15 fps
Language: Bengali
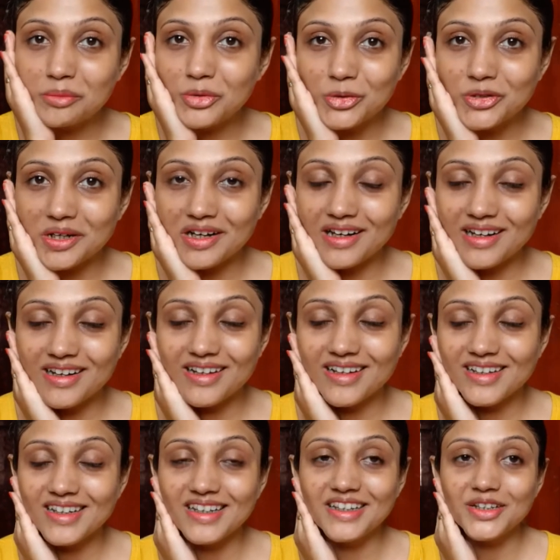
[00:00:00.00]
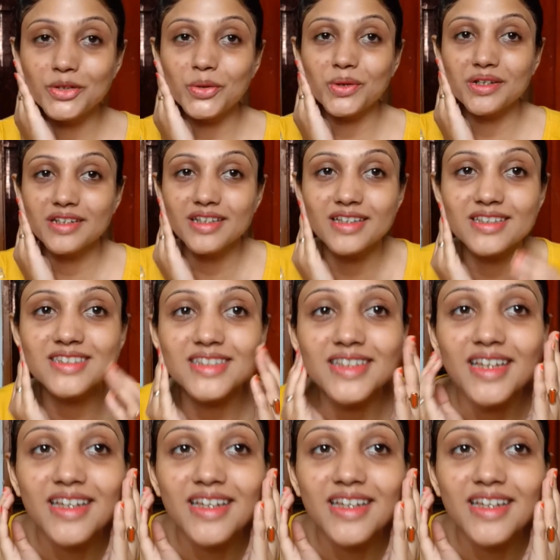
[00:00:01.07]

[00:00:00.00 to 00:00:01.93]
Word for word: মুখটা ক্লিন করে নিয়েছি